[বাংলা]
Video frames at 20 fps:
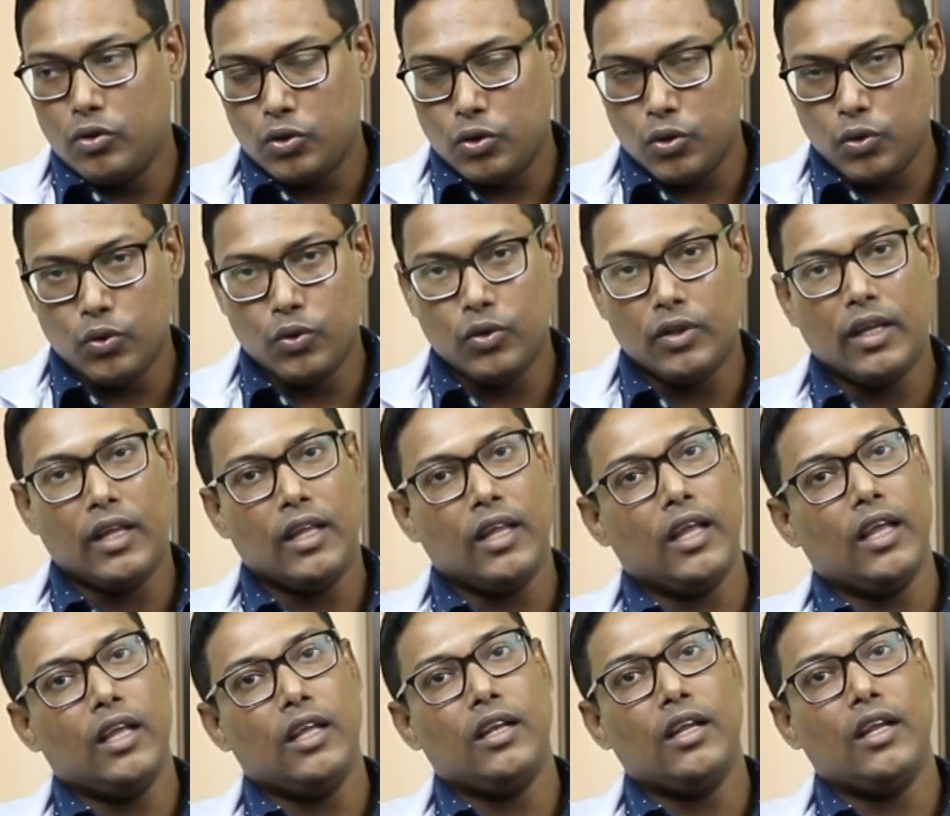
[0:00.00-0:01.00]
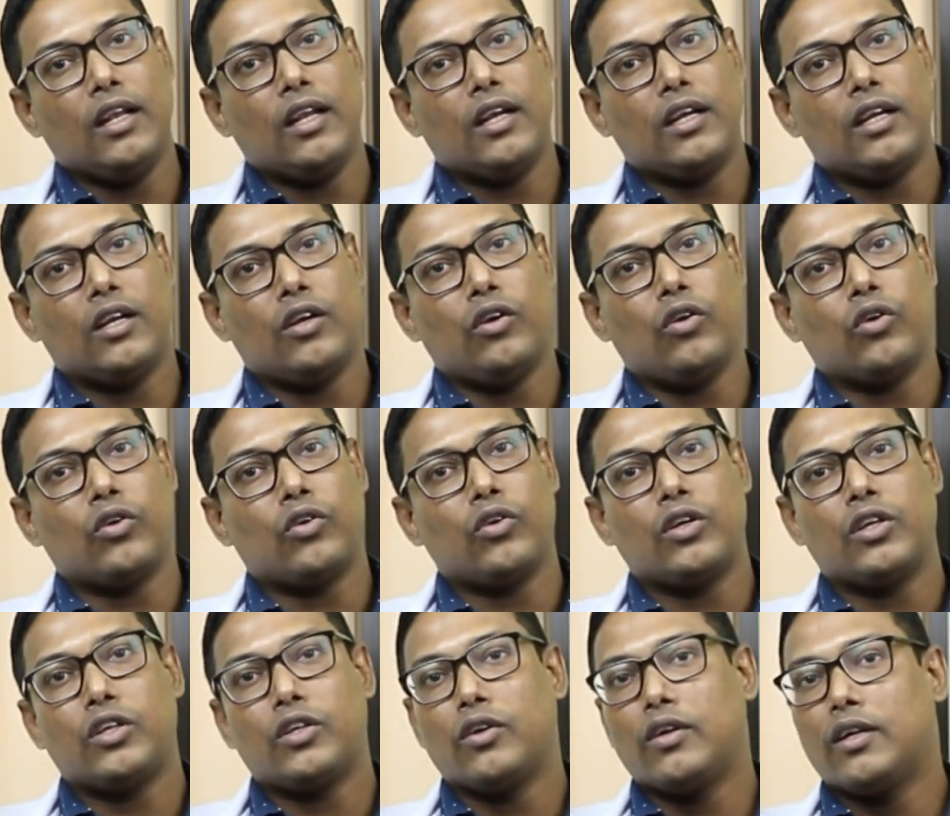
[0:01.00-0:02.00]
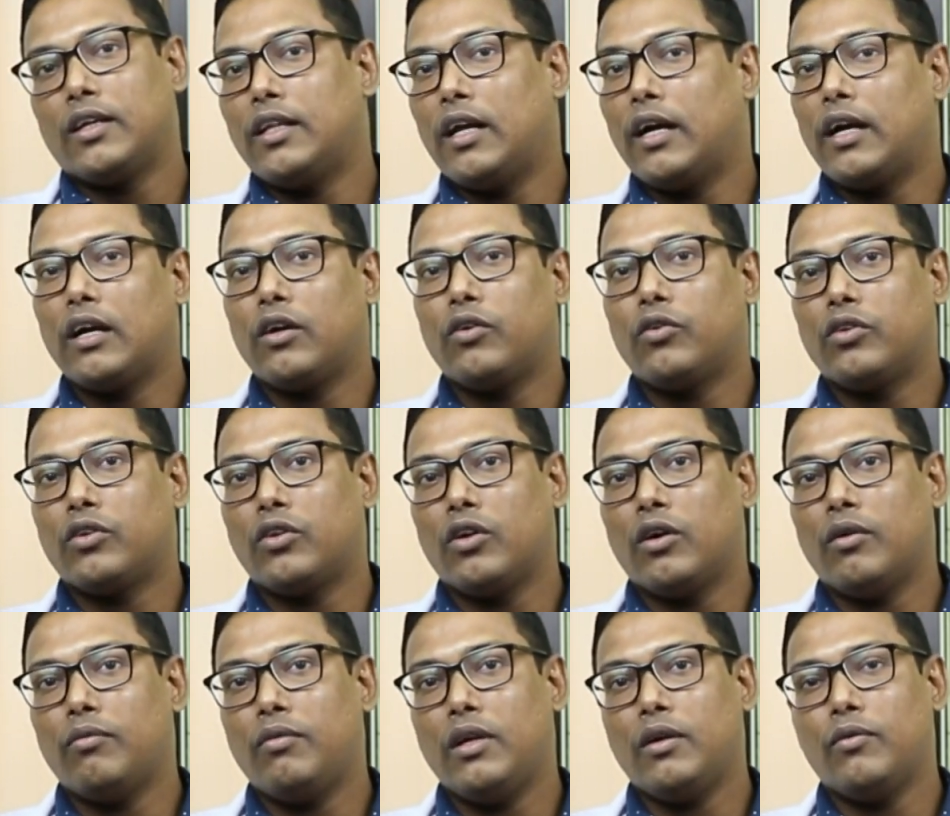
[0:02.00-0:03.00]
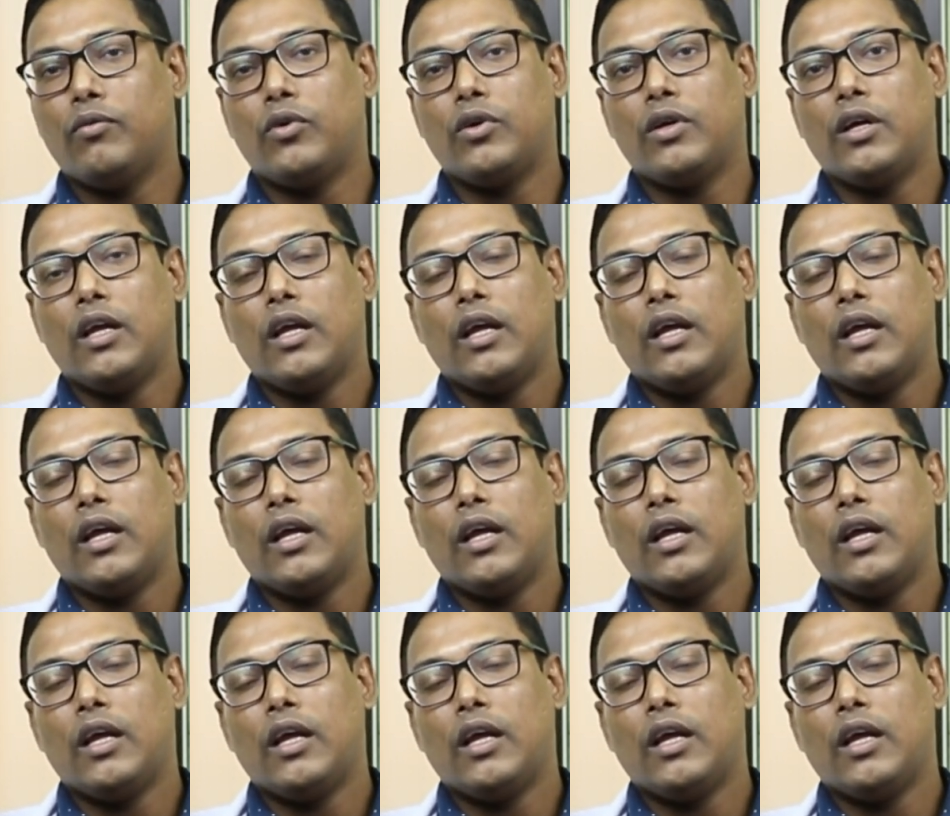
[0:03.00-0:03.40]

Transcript: শুরুতেই এই রিলেটেড ডক্টরের সঙ্গে দেখা করতে হবে এবং